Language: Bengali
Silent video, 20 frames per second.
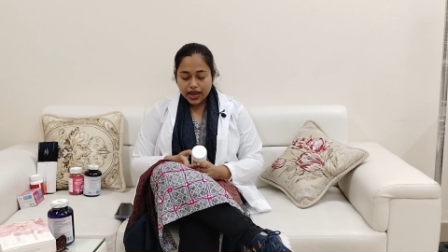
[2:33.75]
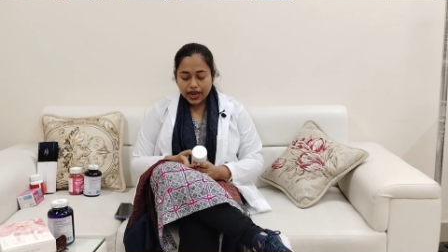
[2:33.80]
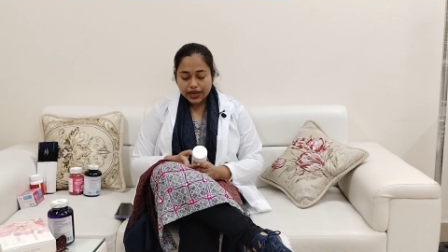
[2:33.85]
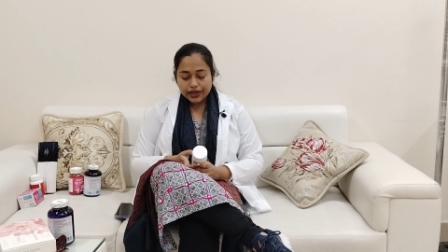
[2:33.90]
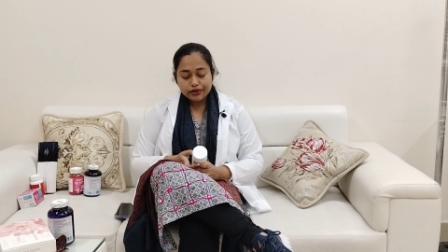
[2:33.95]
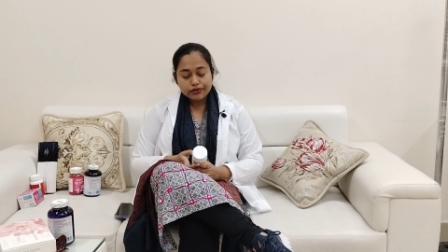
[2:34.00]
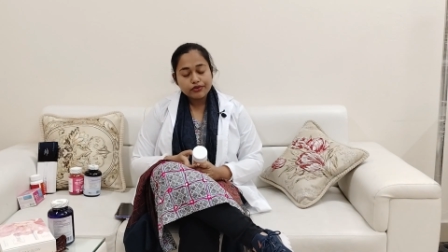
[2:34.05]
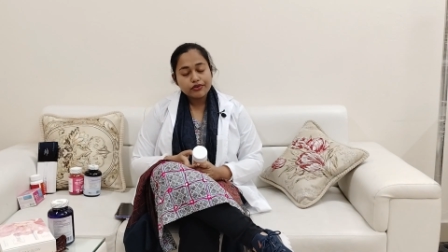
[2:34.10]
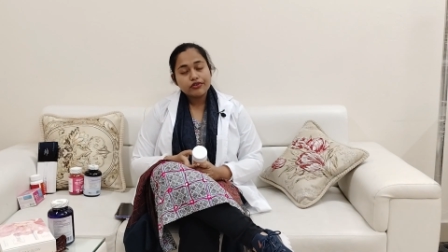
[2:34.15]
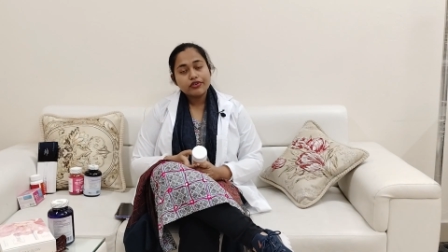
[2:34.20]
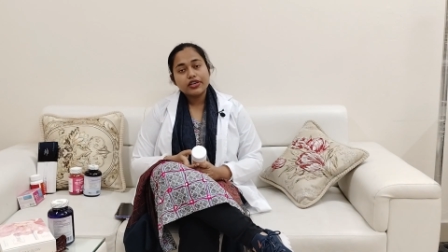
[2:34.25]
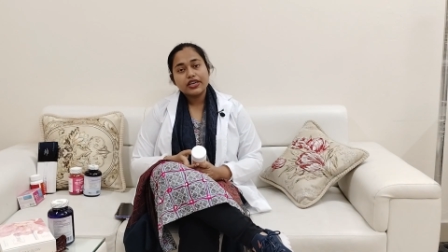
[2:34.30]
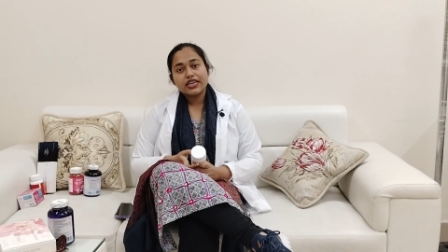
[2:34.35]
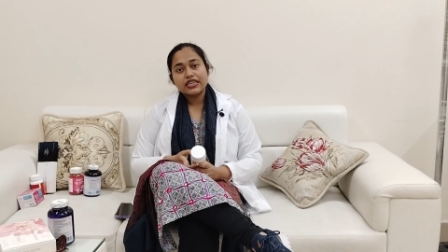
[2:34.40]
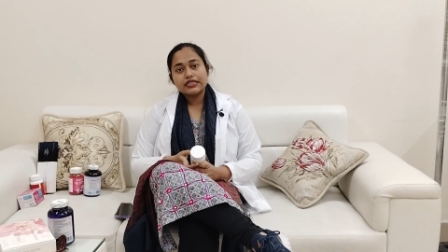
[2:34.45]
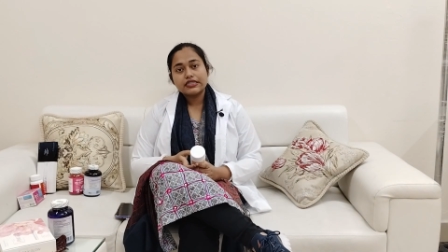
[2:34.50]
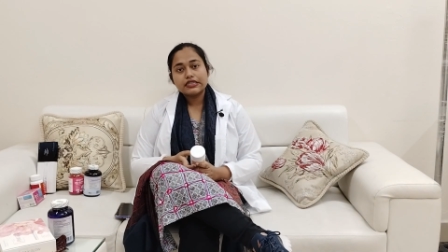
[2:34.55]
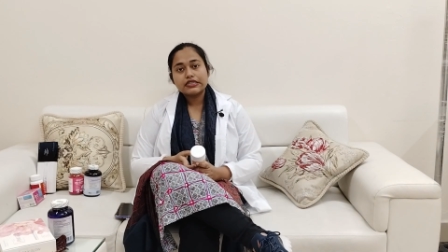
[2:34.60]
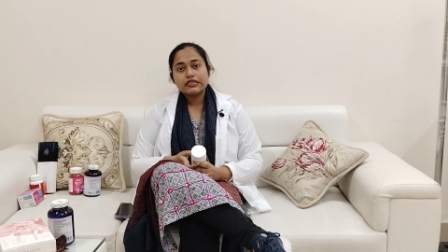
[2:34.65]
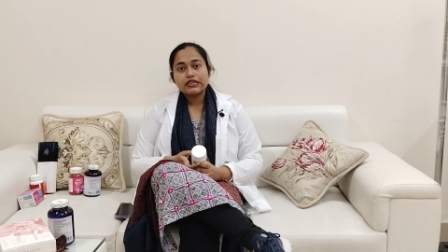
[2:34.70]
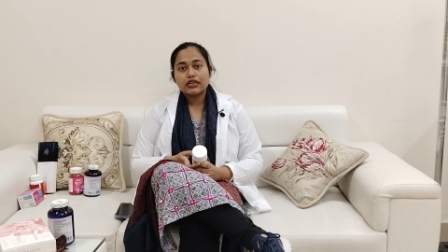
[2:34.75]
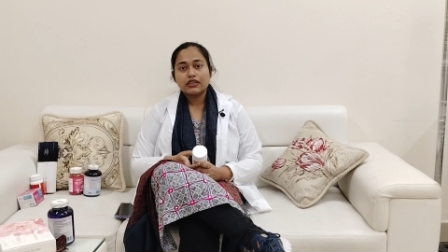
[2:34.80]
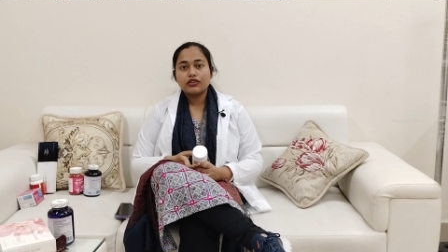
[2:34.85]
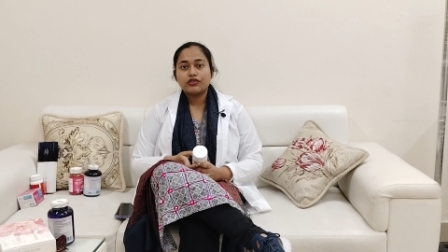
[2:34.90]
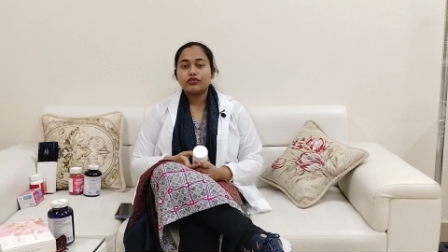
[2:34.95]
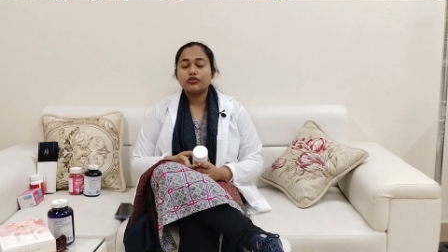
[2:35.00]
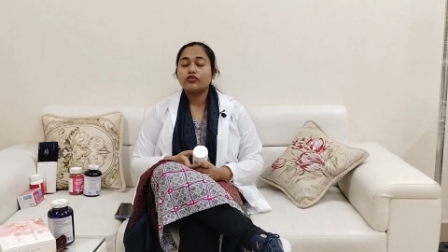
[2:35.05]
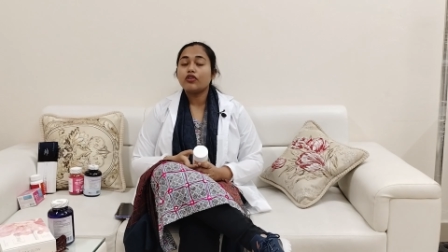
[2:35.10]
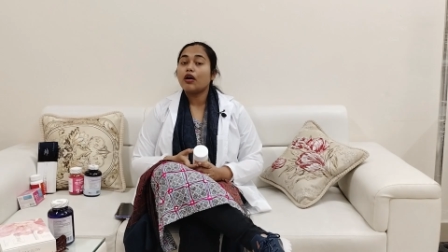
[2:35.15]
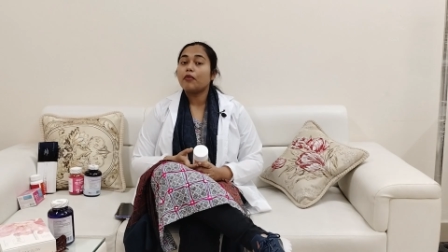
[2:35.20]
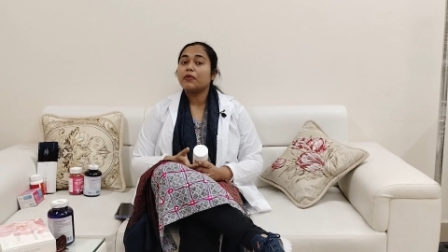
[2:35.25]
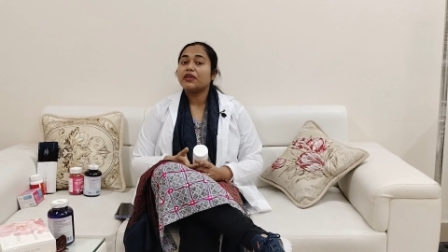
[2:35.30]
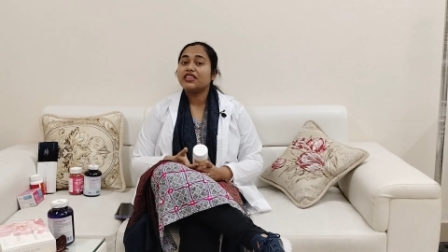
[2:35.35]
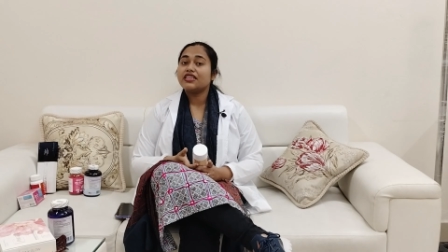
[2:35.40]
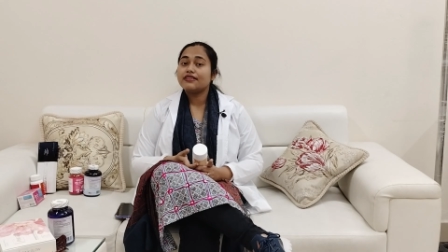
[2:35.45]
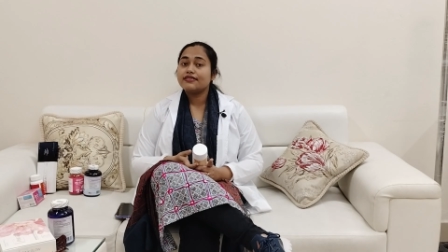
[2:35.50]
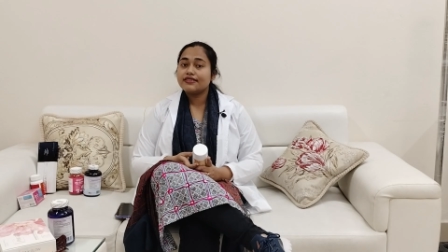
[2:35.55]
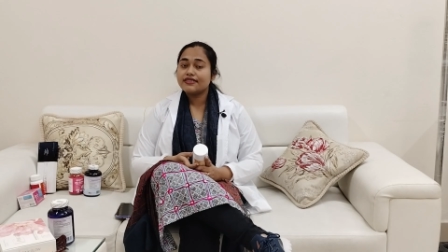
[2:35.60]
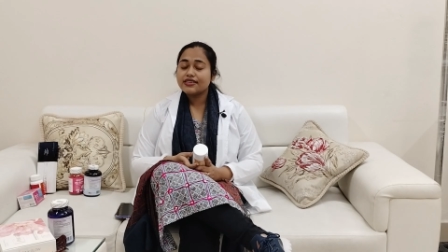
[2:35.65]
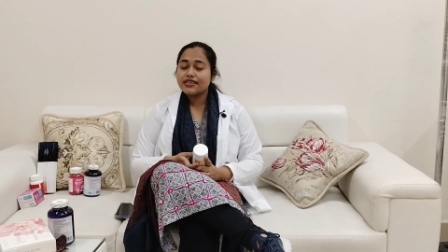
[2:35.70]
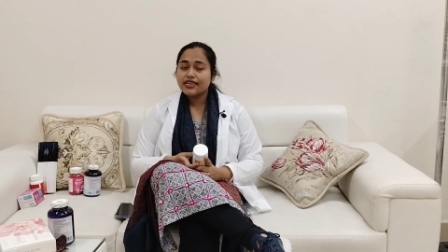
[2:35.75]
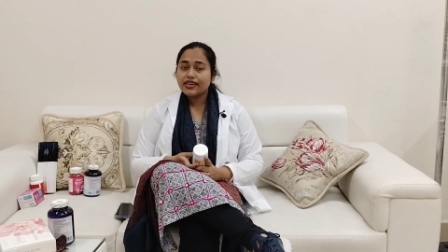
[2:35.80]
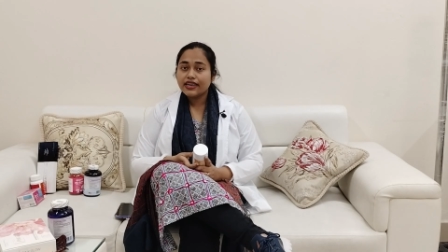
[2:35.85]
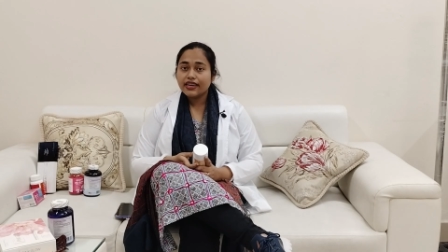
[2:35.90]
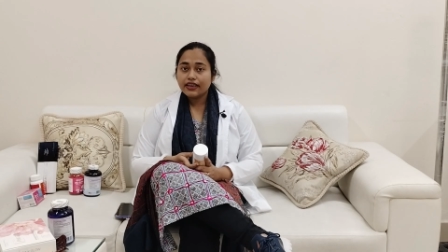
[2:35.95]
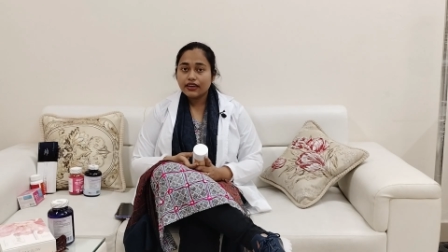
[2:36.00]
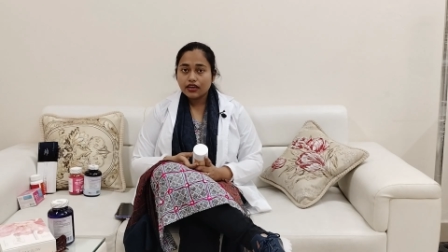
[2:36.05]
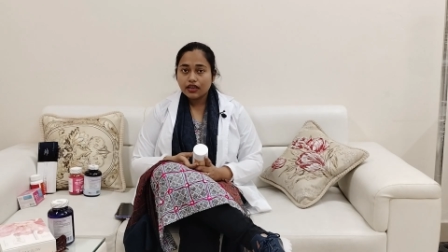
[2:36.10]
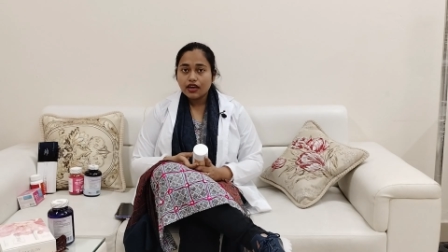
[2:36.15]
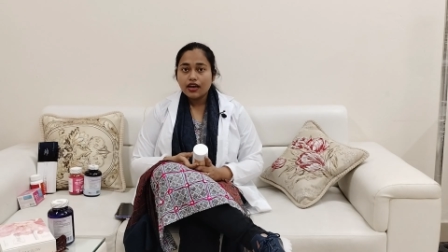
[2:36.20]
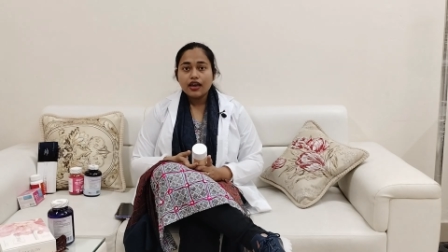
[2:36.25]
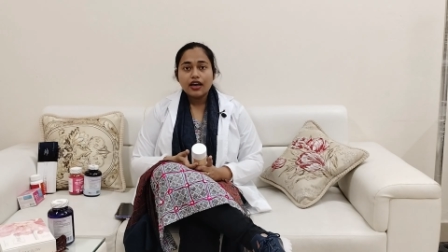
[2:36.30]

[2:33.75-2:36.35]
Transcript: হায়ালুরোনিক অ্যাসিড সাধারণত আমাদের স্কিন